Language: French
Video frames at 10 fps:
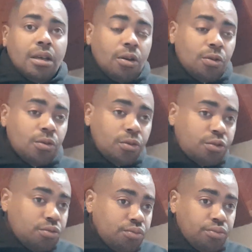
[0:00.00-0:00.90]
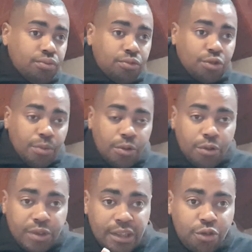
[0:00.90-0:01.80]
En gros, tu, me
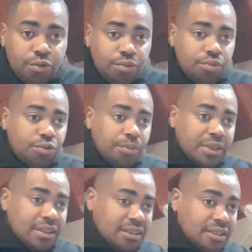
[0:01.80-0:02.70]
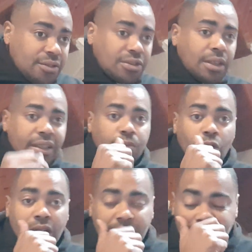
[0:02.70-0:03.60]
renies, tu, tu mets tes distances avec
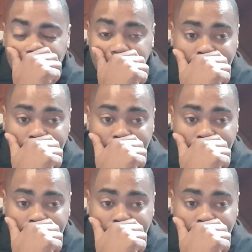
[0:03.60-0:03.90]
moi, etc.